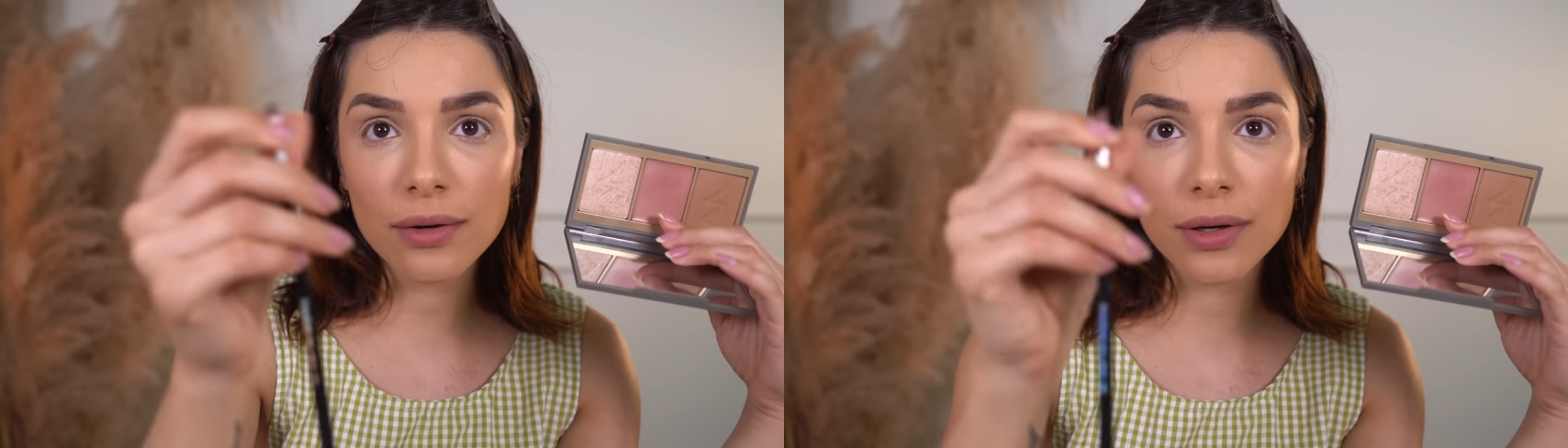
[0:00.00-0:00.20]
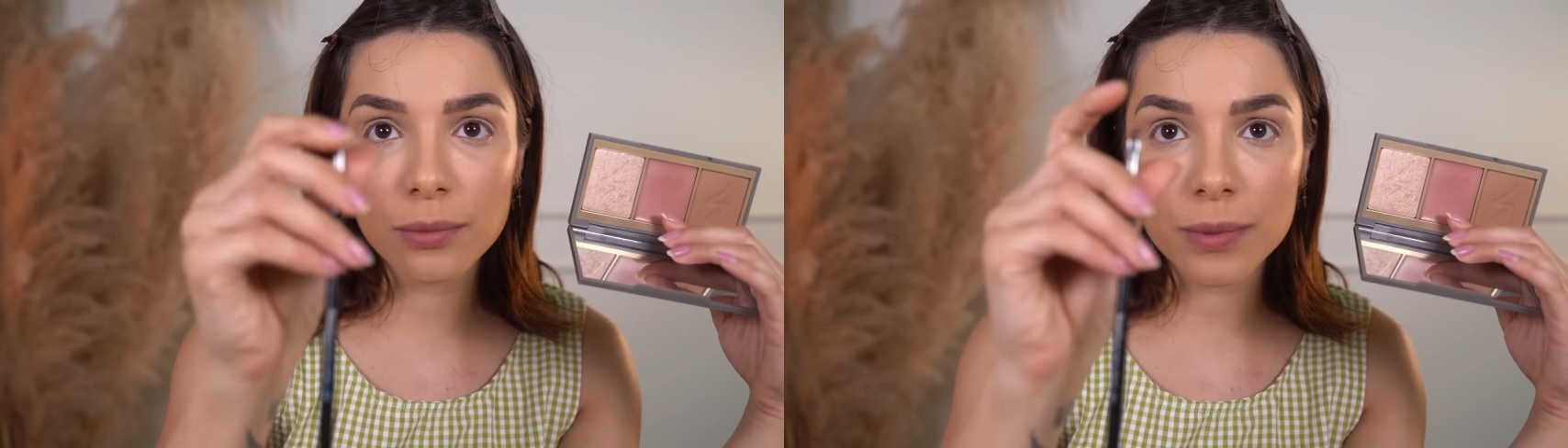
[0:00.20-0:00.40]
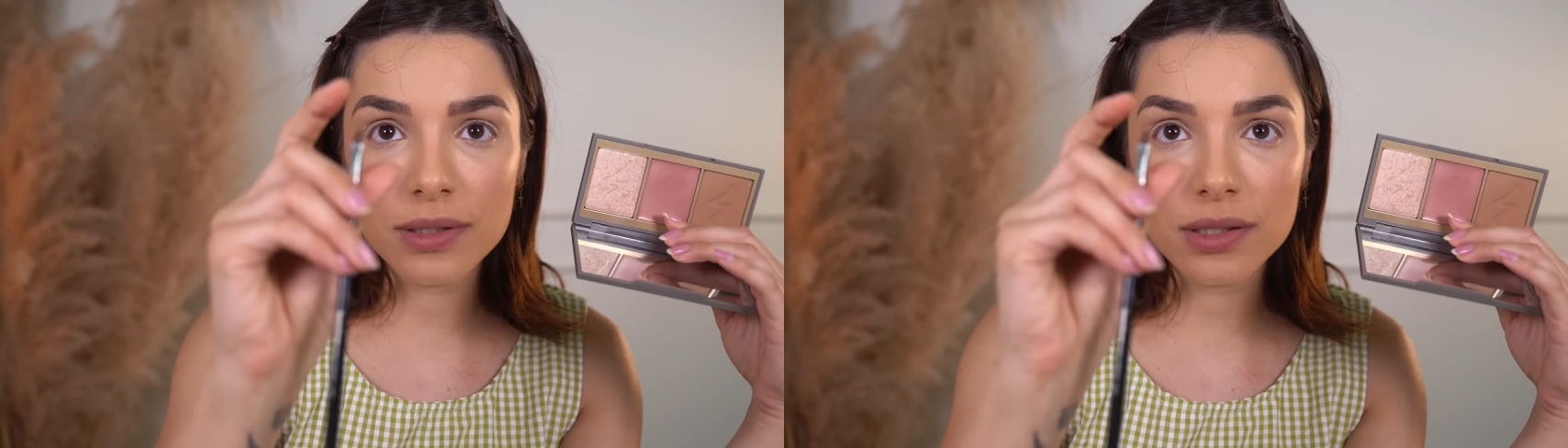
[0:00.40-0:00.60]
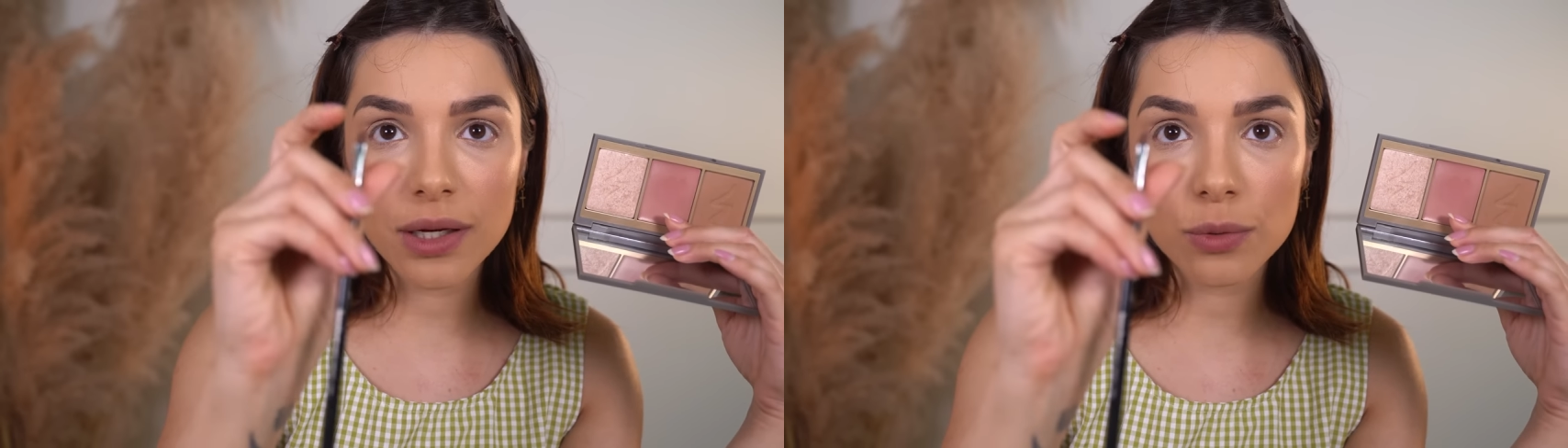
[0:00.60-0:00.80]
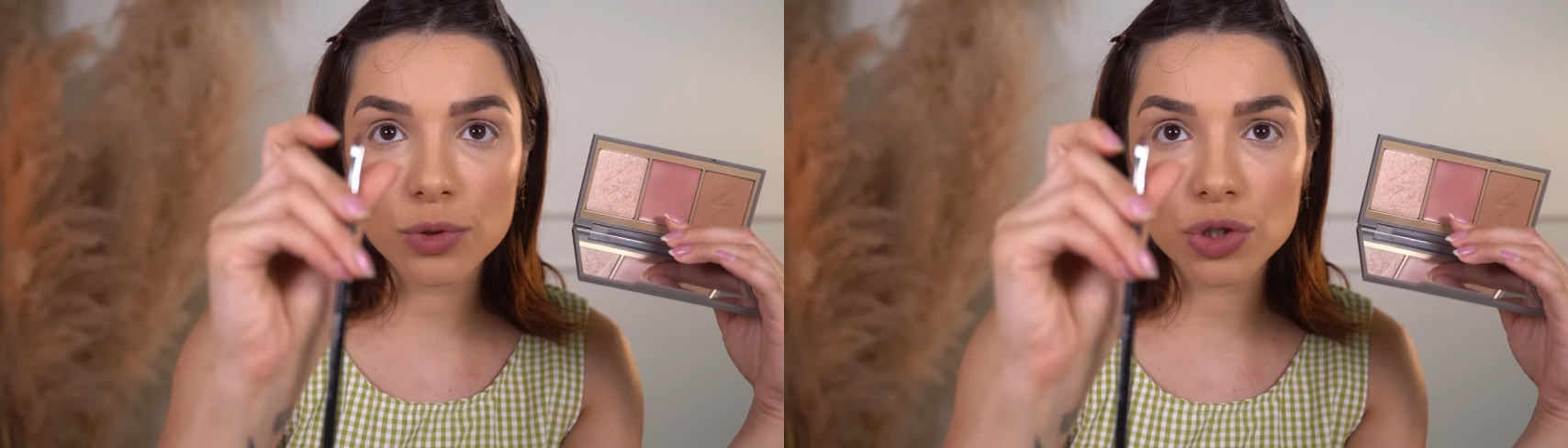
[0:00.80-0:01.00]
ó, é um
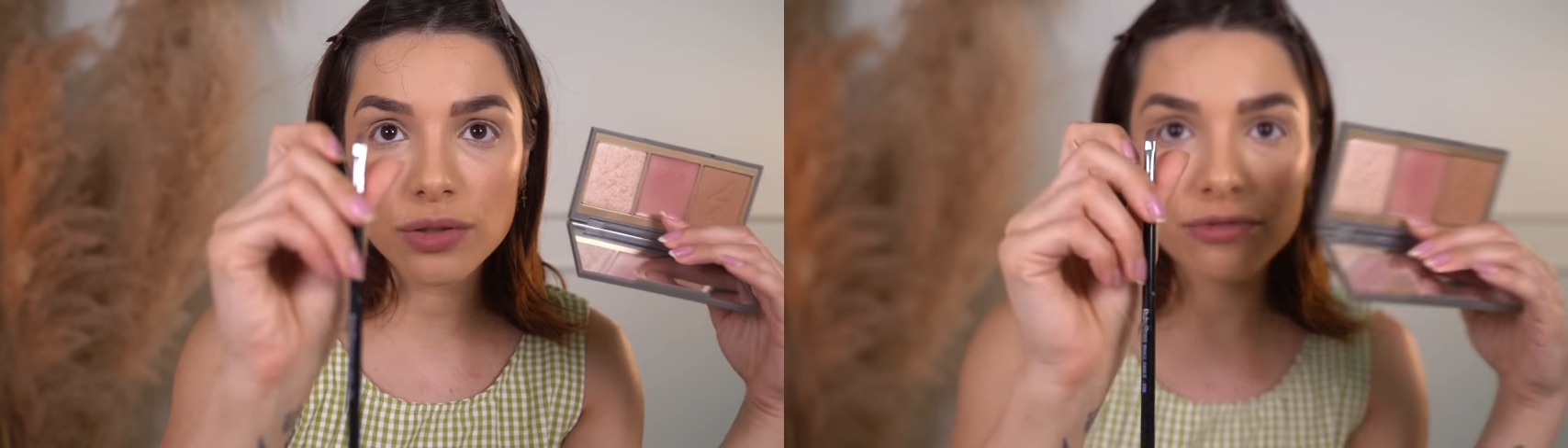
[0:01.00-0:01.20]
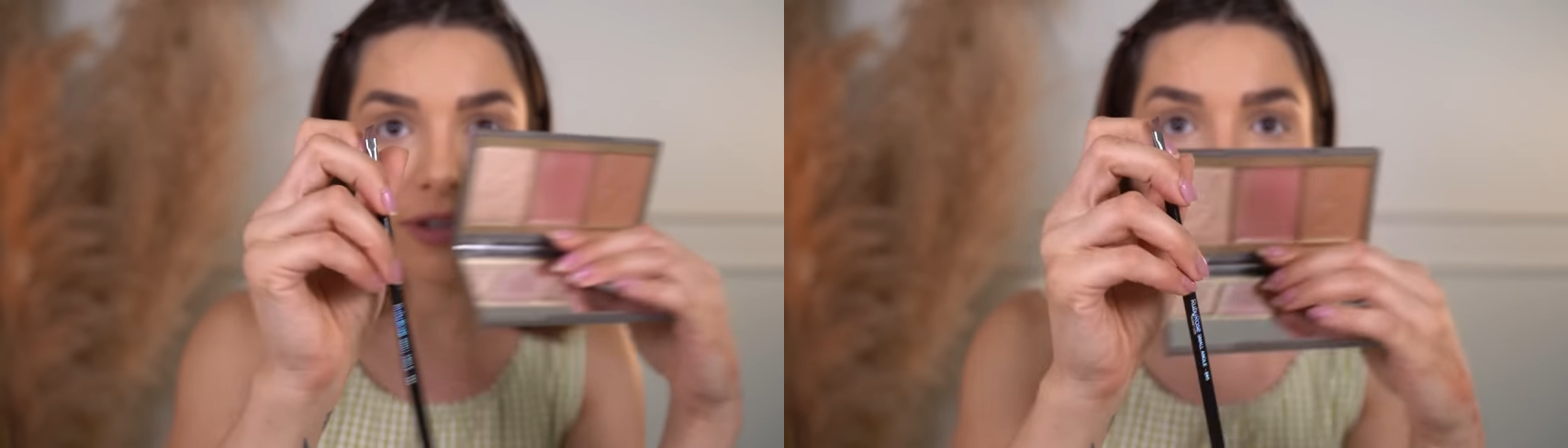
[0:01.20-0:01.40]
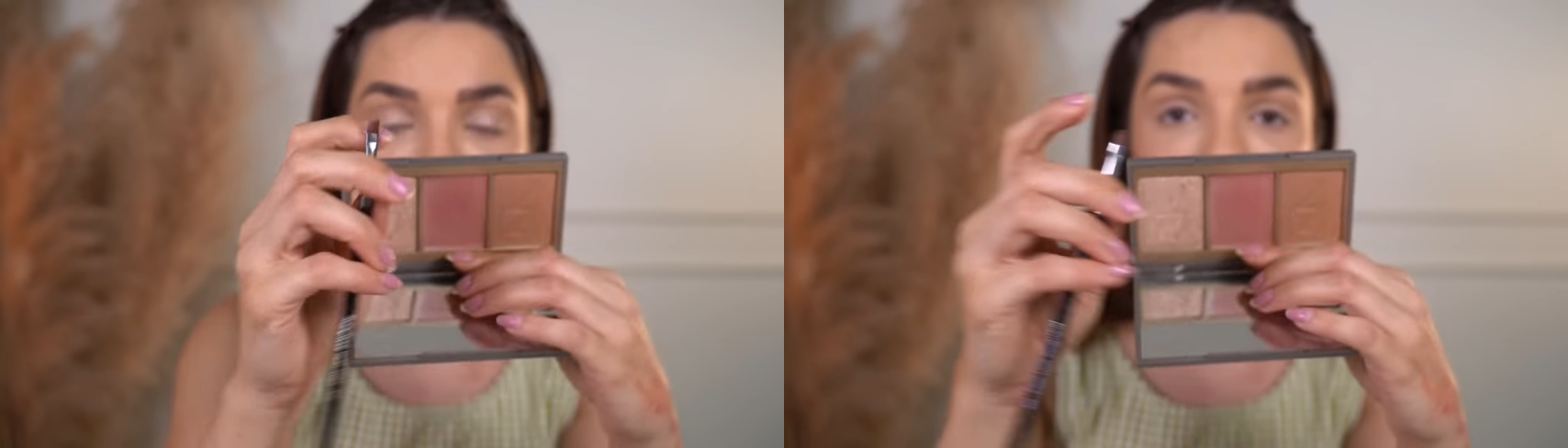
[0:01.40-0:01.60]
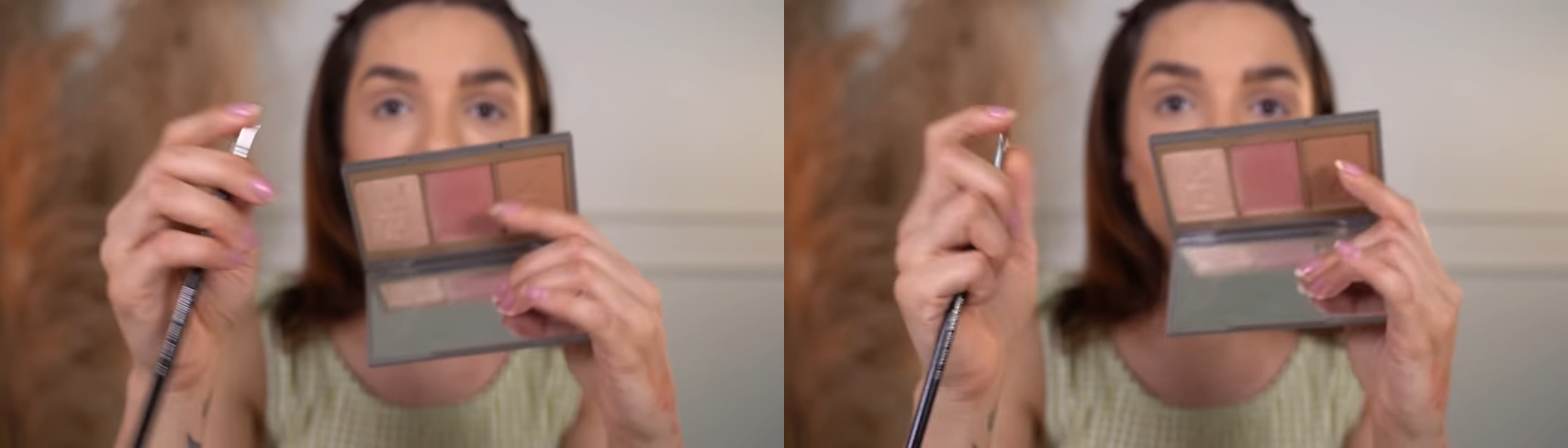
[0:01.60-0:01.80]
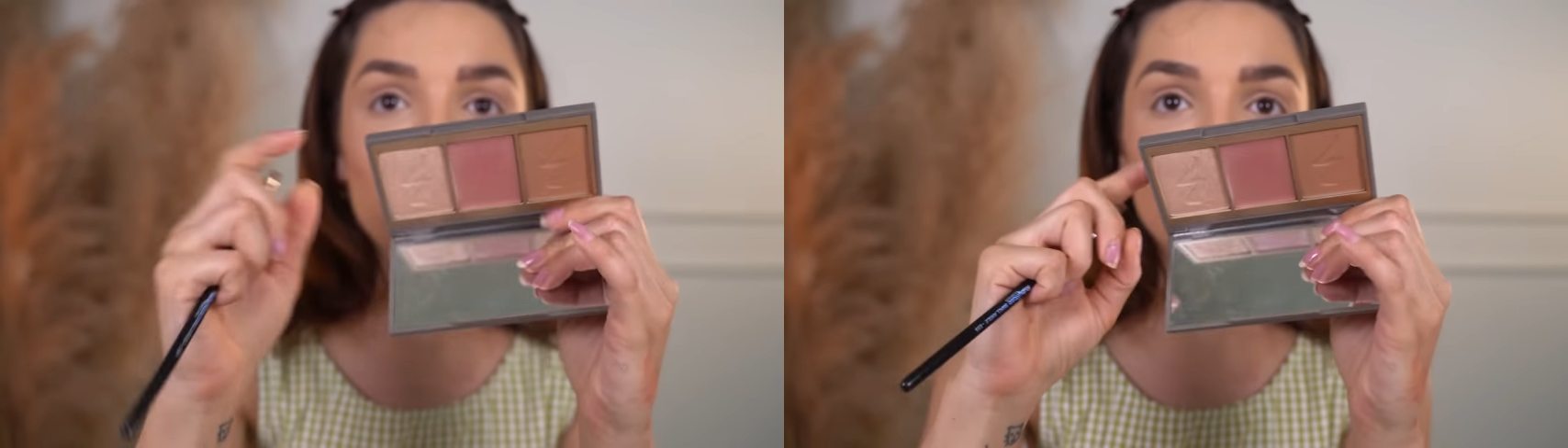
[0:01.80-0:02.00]
pincel chanfrado.
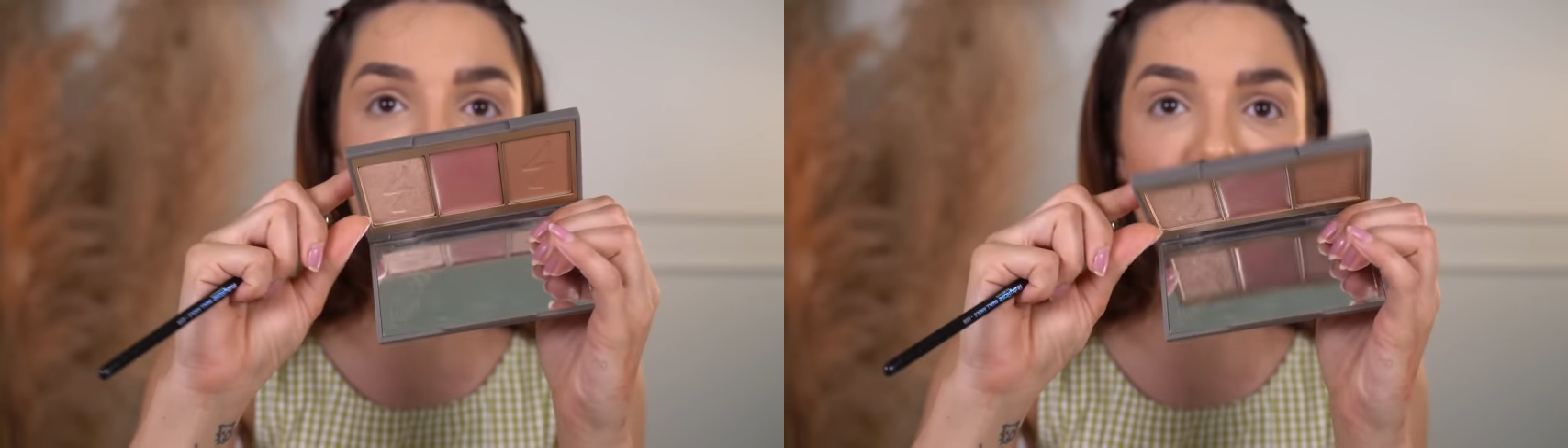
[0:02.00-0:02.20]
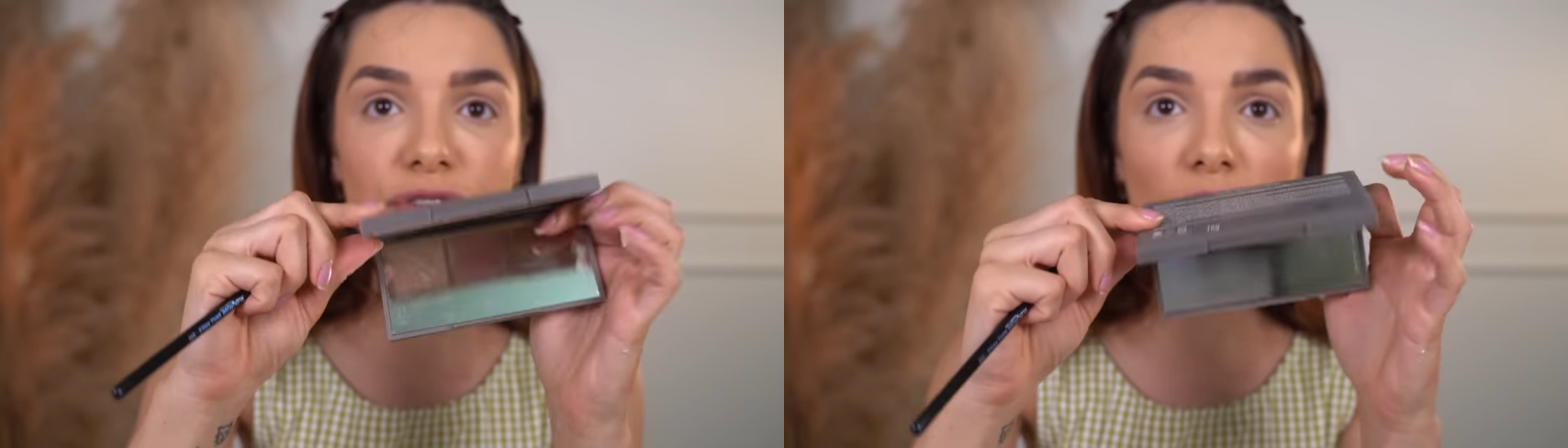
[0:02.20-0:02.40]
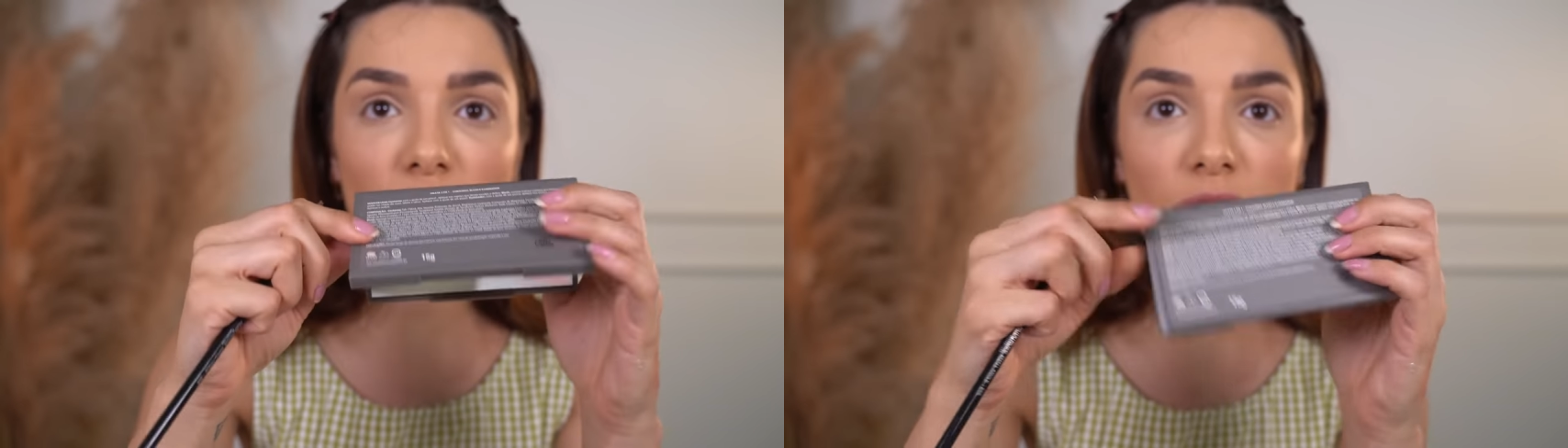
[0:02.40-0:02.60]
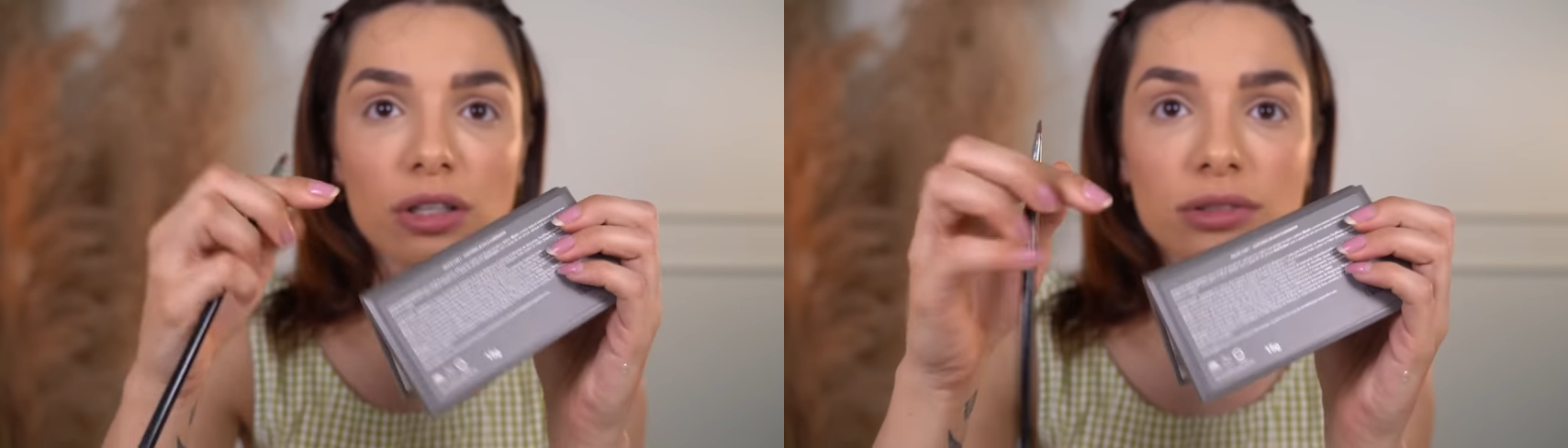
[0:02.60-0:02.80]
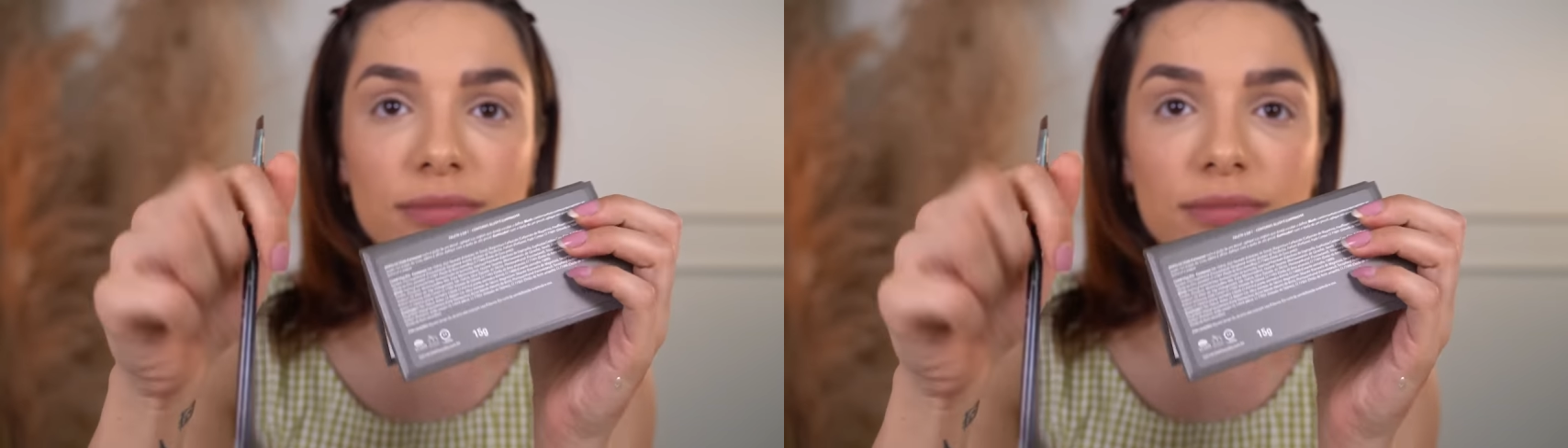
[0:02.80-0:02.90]
Cadê o foco?